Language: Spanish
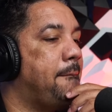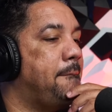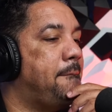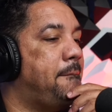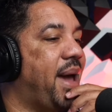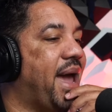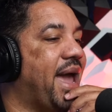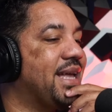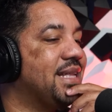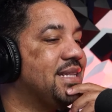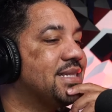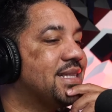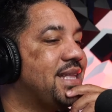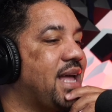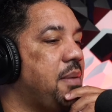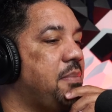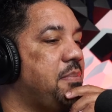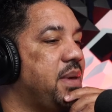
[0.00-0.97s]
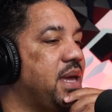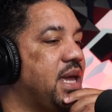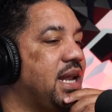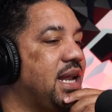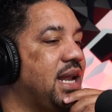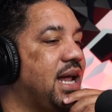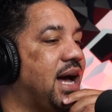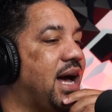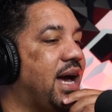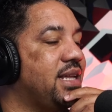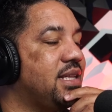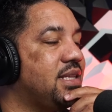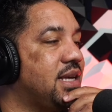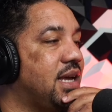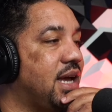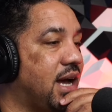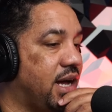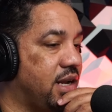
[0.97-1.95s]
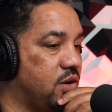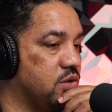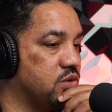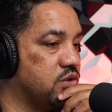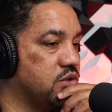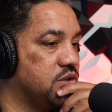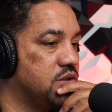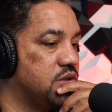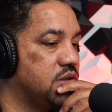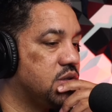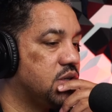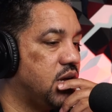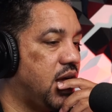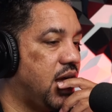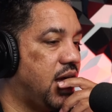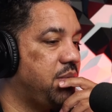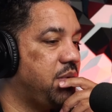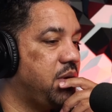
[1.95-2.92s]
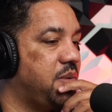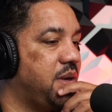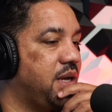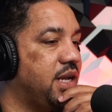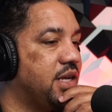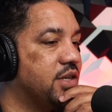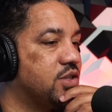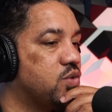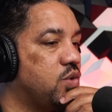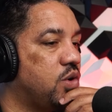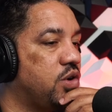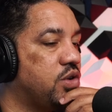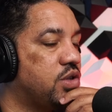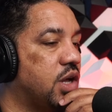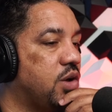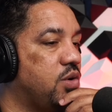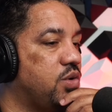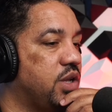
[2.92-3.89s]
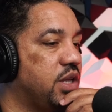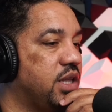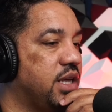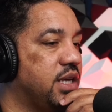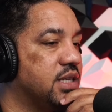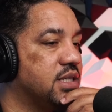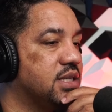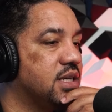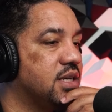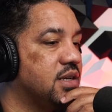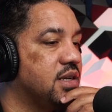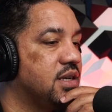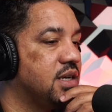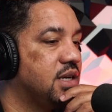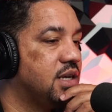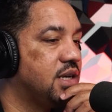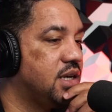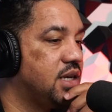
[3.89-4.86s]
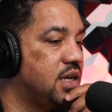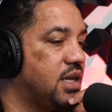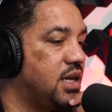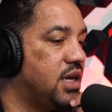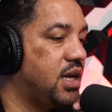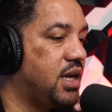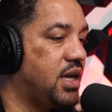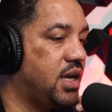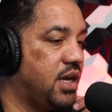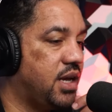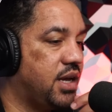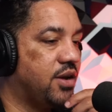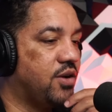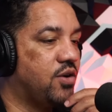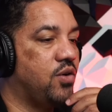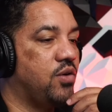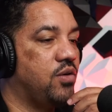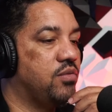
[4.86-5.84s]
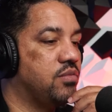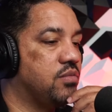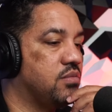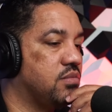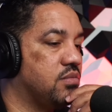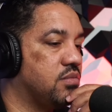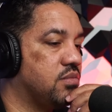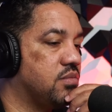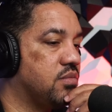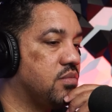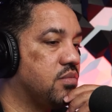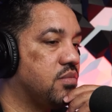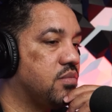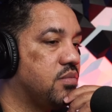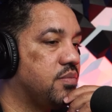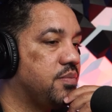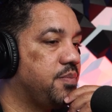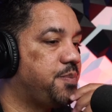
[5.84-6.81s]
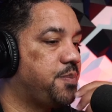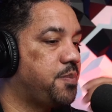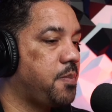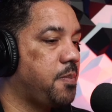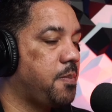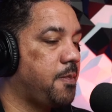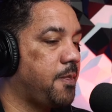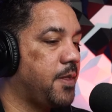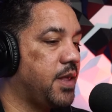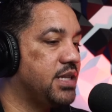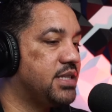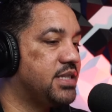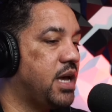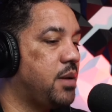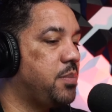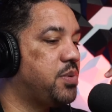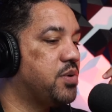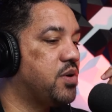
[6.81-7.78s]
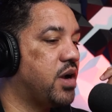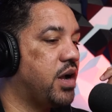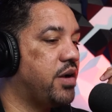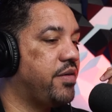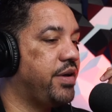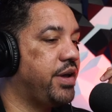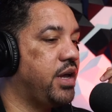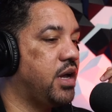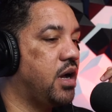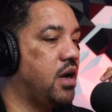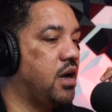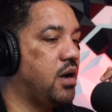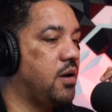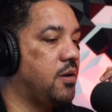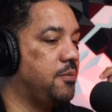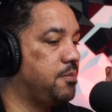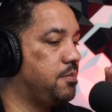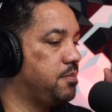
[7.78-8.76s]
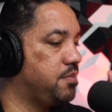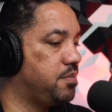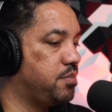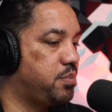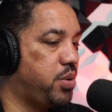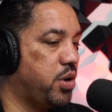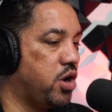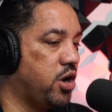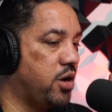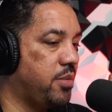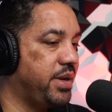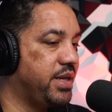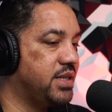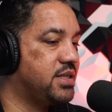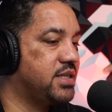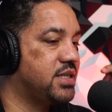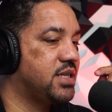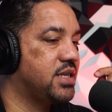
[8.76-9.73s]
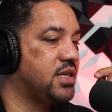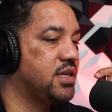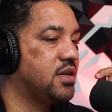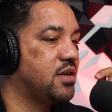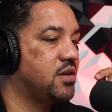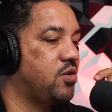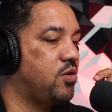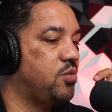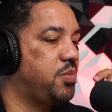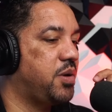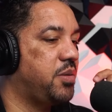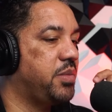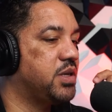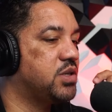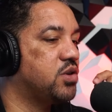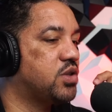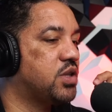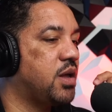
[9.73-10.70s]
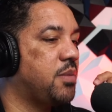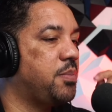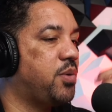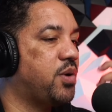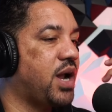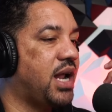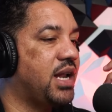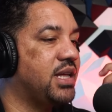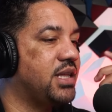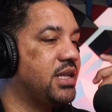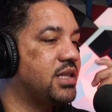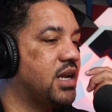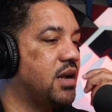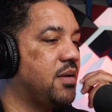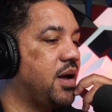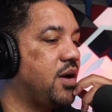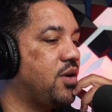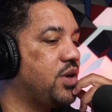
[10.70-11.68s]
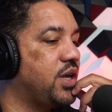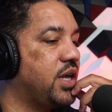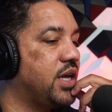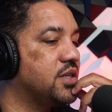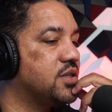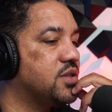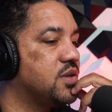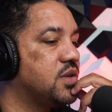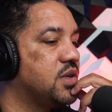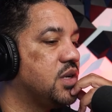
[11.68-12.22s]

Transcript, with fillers: 20 mil haitianos a vivir en suelo estadounidense eh, con temporary um, permits, con permisos temporales de trabajo y eso.